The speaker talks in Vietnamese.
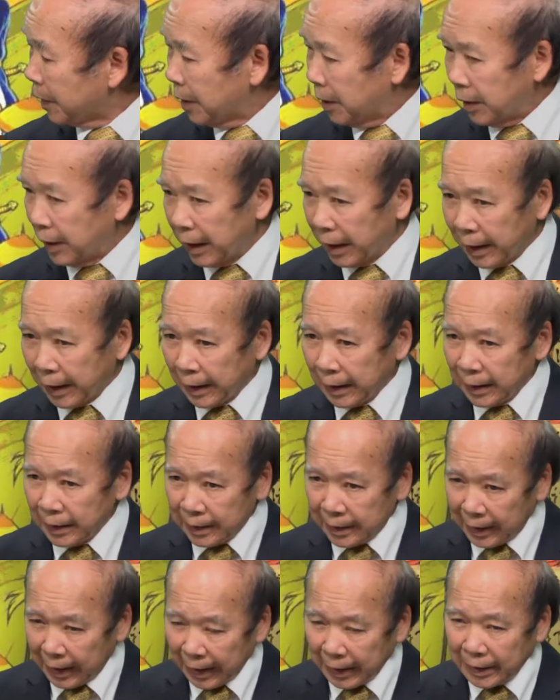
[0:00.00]
thì
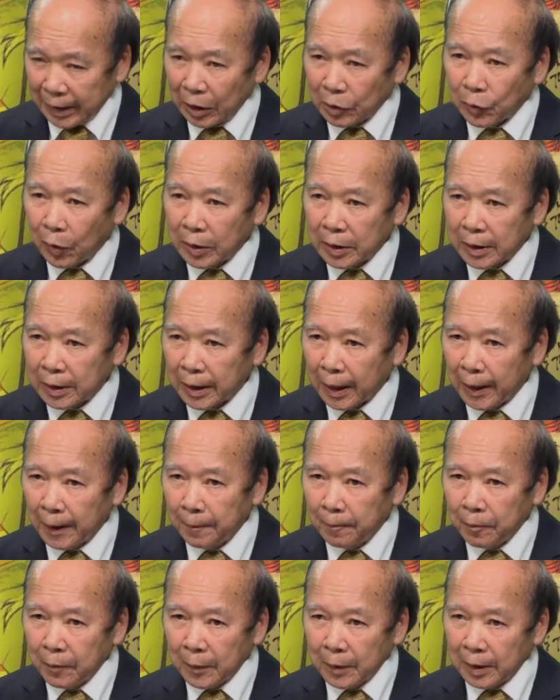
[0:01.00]
khi tiến quân như thế
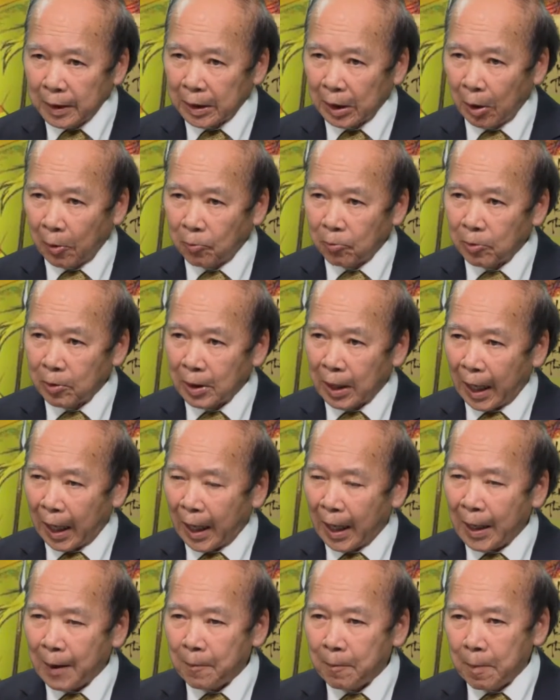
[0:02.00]
thì ông
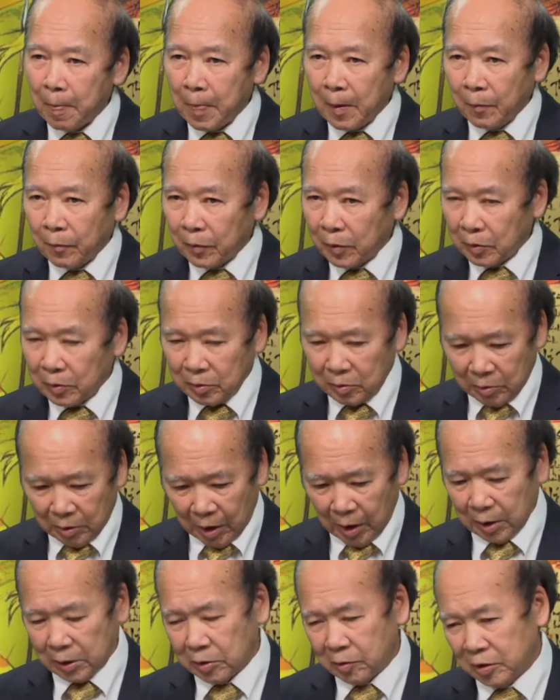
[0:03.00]
đã
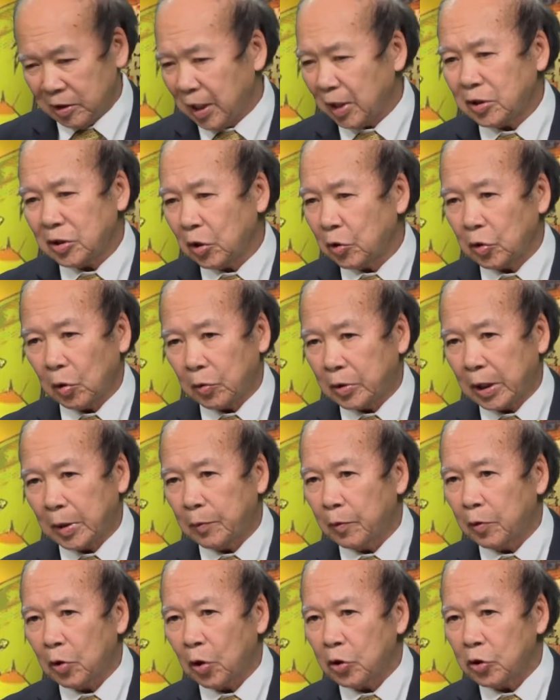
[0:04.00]
à, sách trường trọng kim
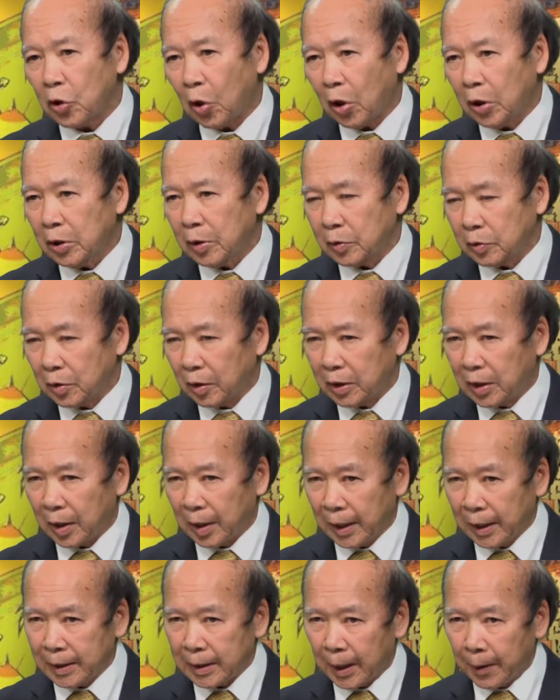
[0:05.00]
không nói rõ nhiều cho thầy
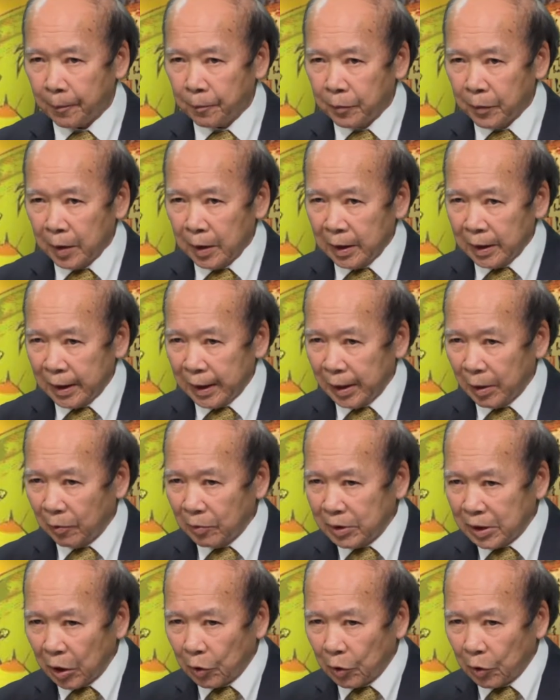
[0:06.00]
thấy rằng khi ông chia